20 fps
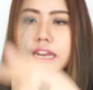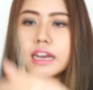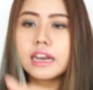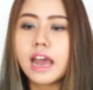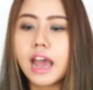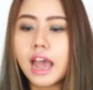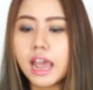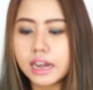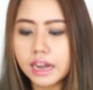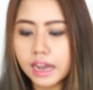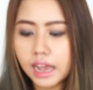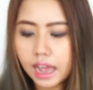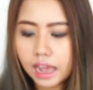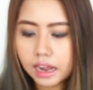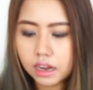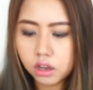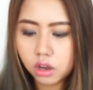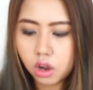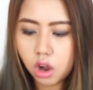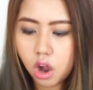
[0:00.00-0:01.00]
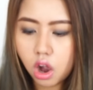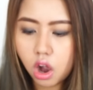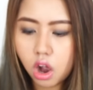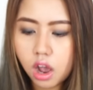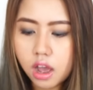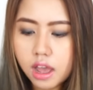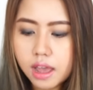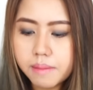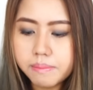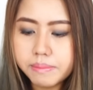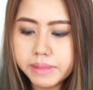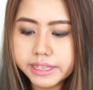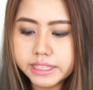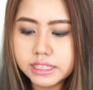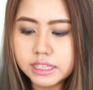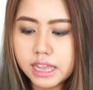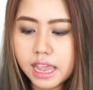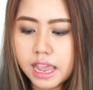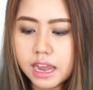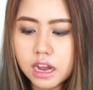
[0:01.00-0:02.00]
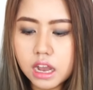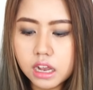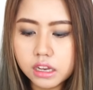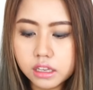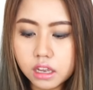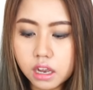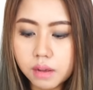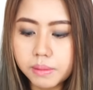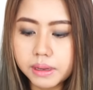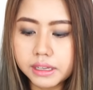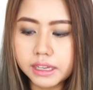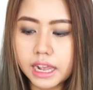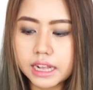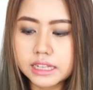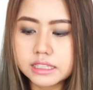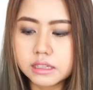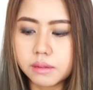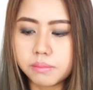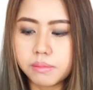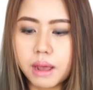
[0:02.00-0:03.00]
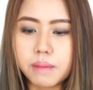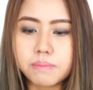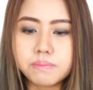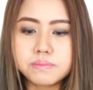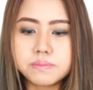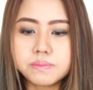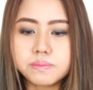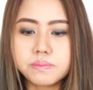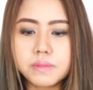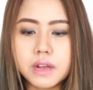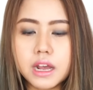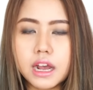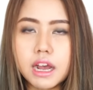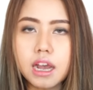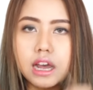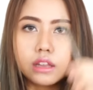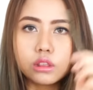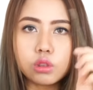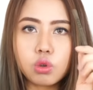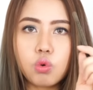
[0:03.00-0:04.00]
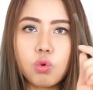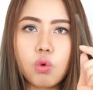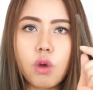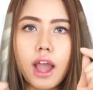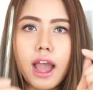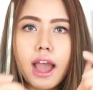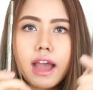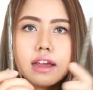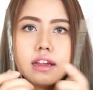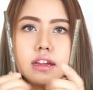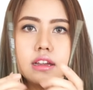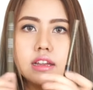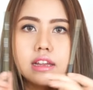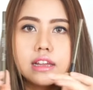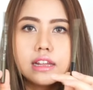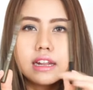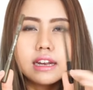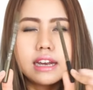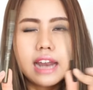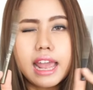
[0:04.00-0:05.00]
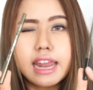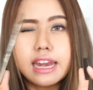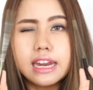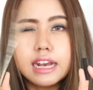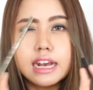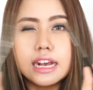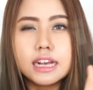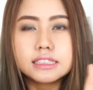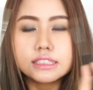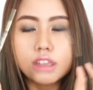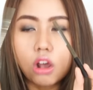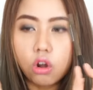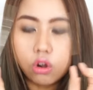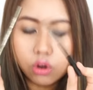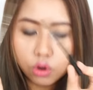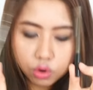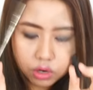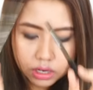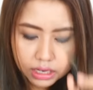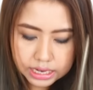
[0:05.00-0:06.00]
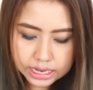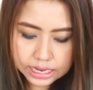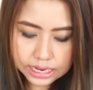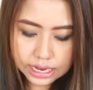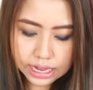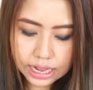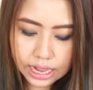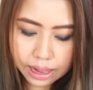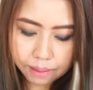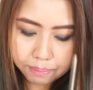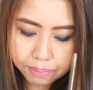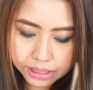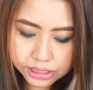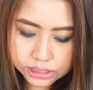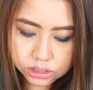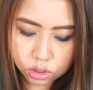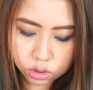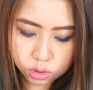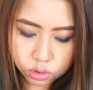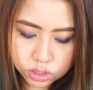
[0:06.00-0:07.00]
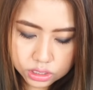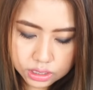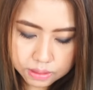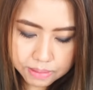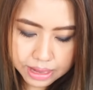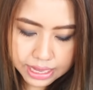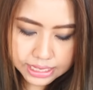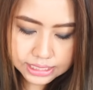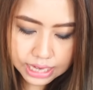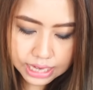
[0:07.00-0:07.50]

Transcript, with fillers: กันได้นะคะแล้วก็มีสีให้เลือกเยอะเหมือนกันสำหรับตัวไลเนอร์2รุ่นนี้นะคะเป็น2รุ่นที่เมย์